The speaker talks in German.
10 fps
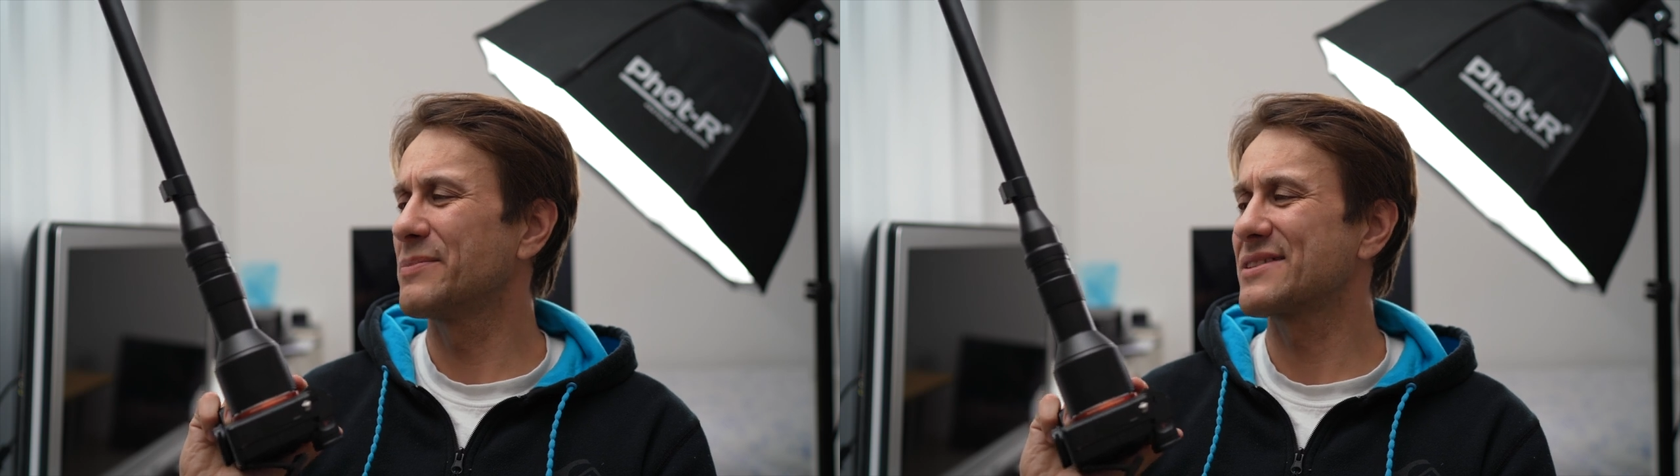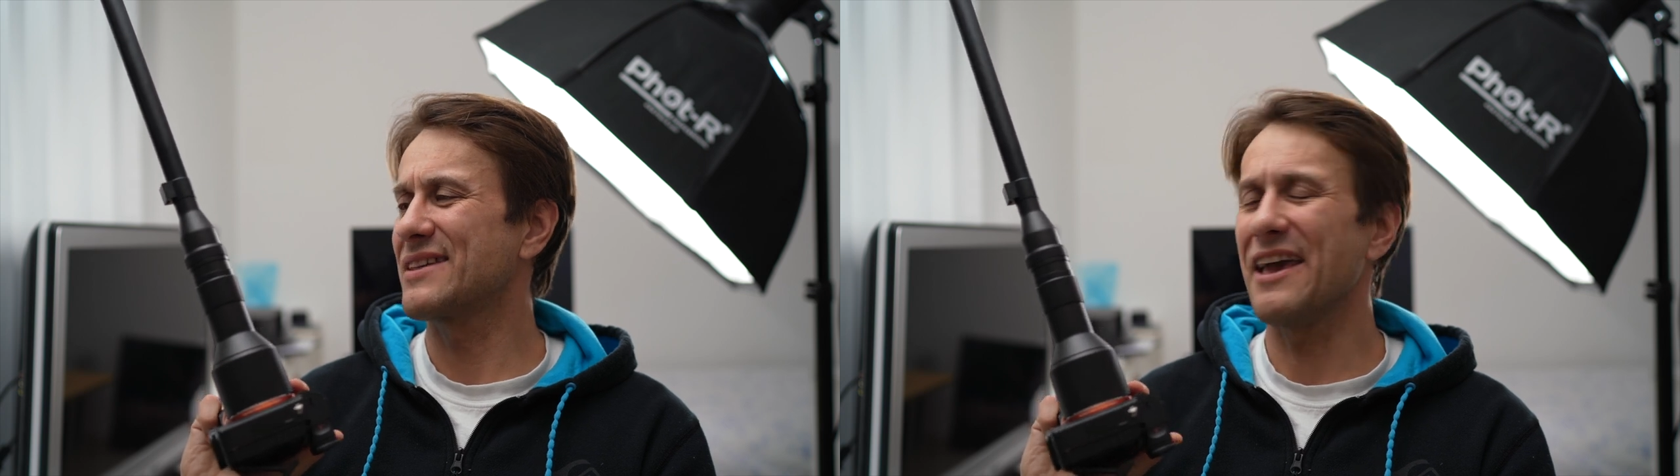
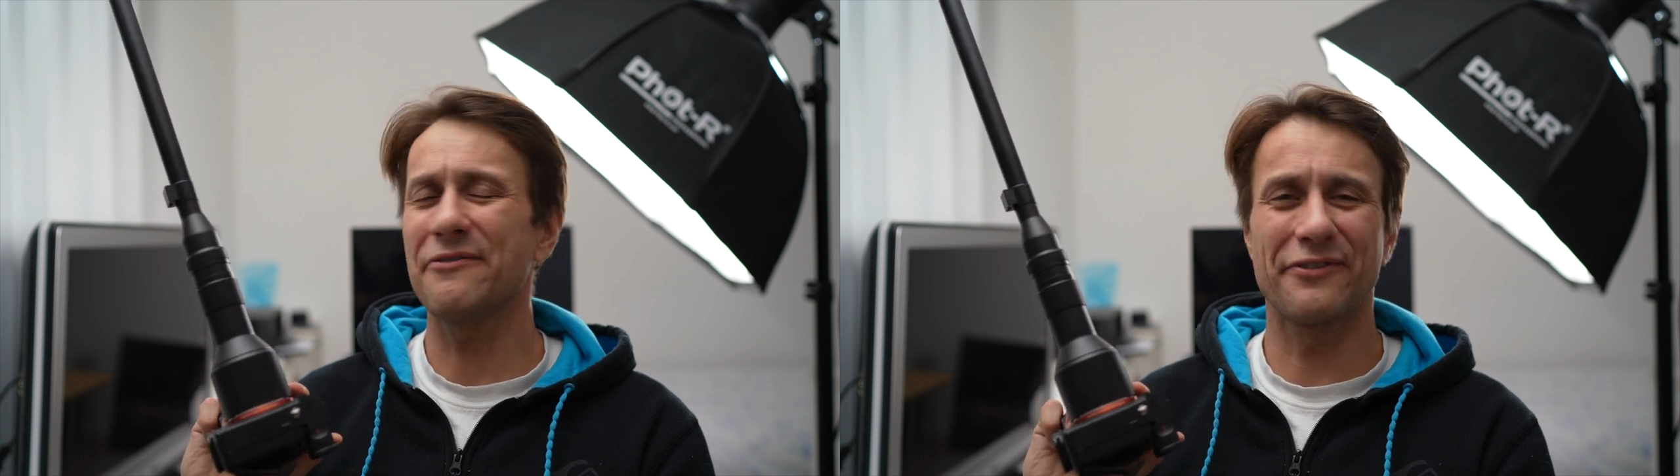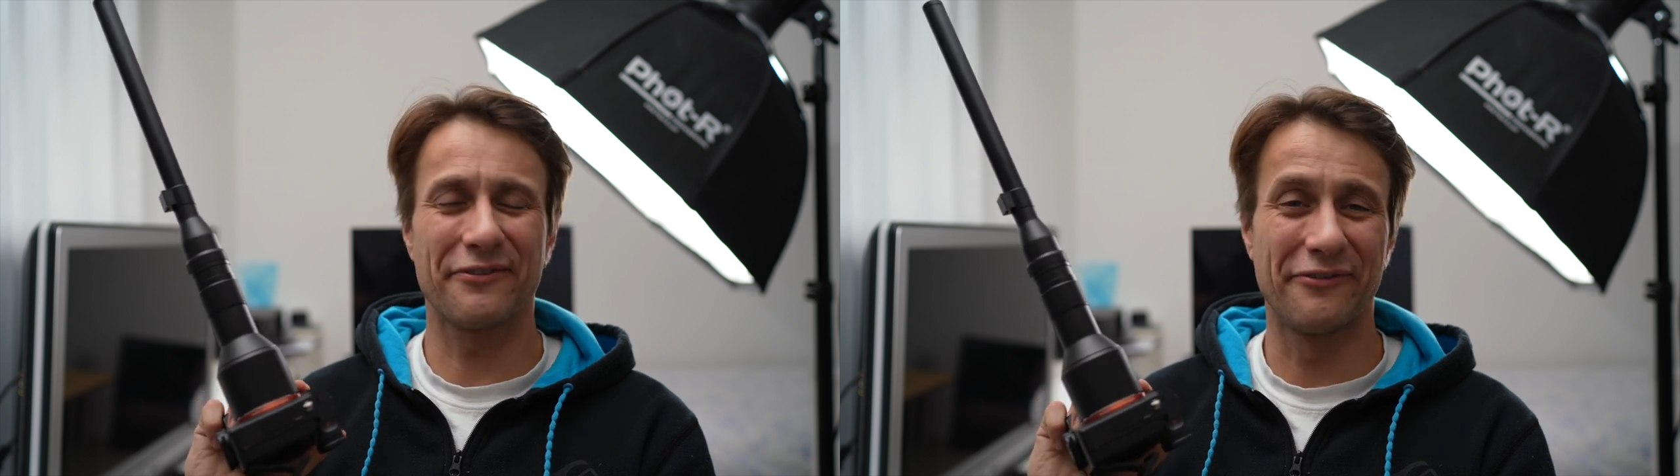bis
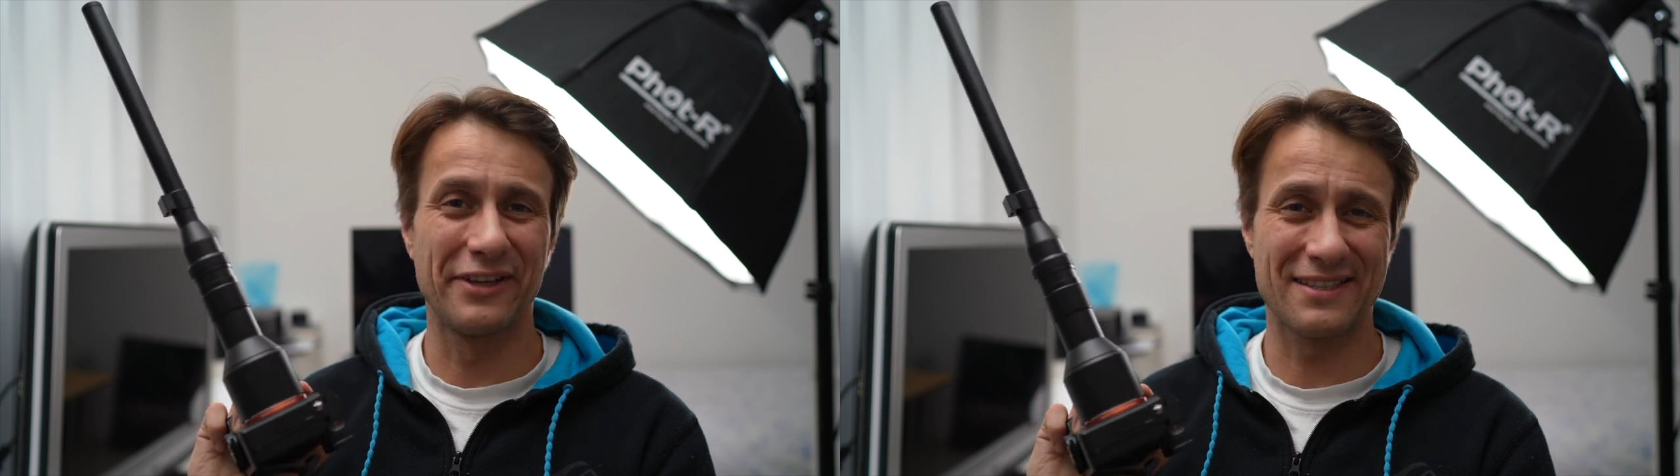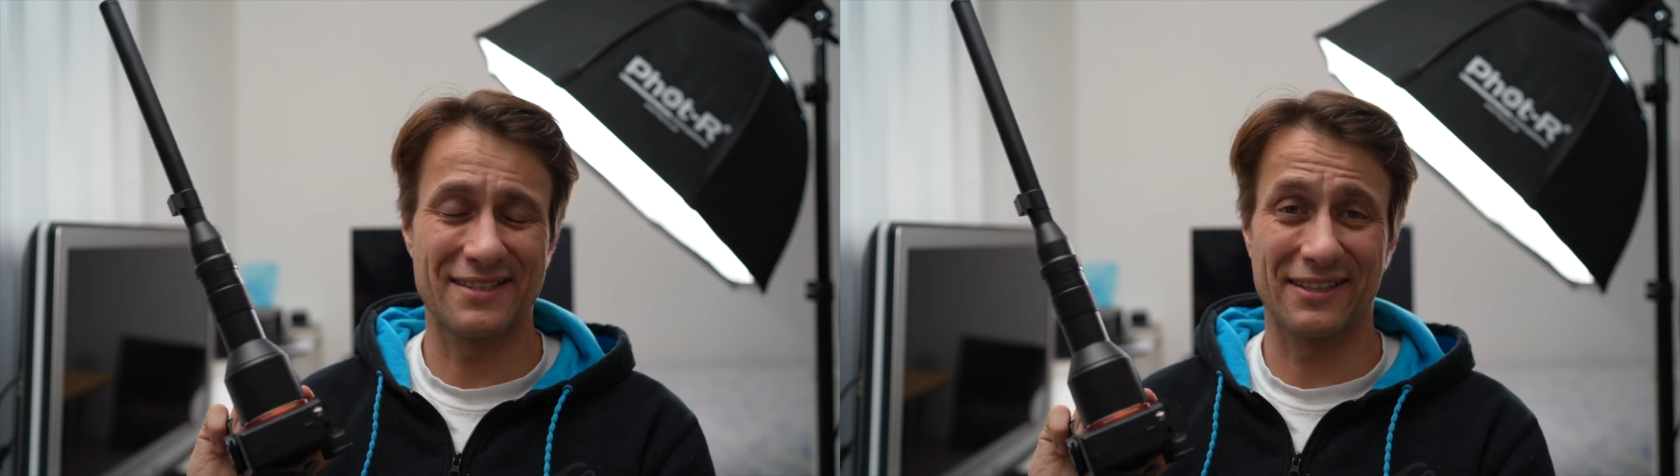
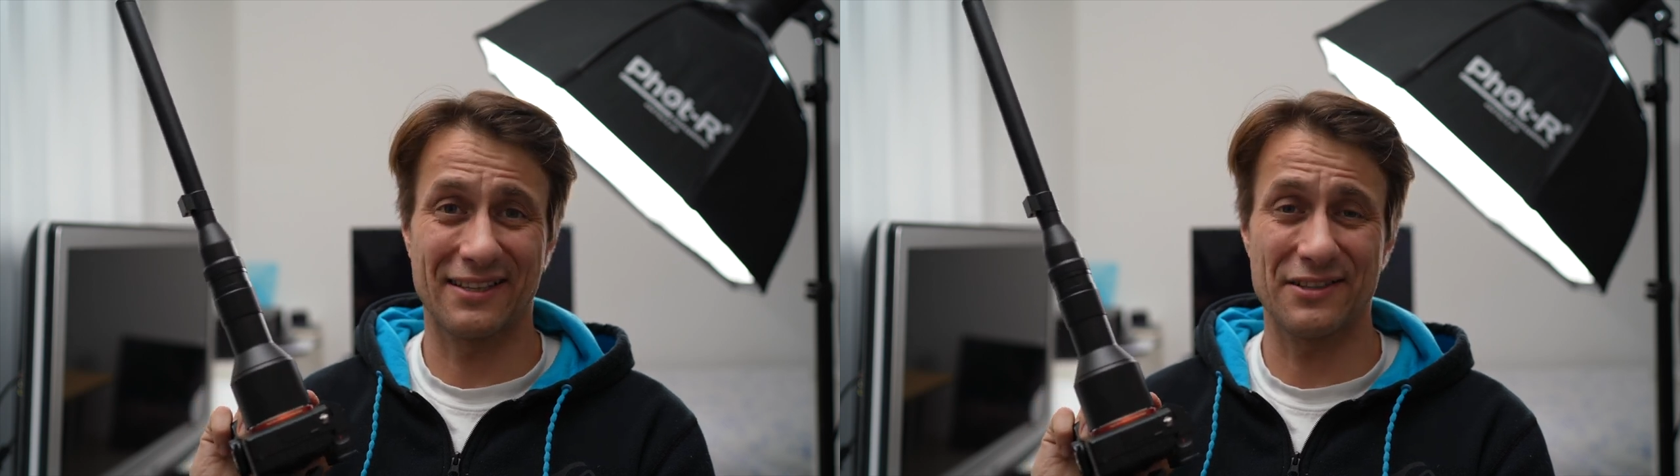F40.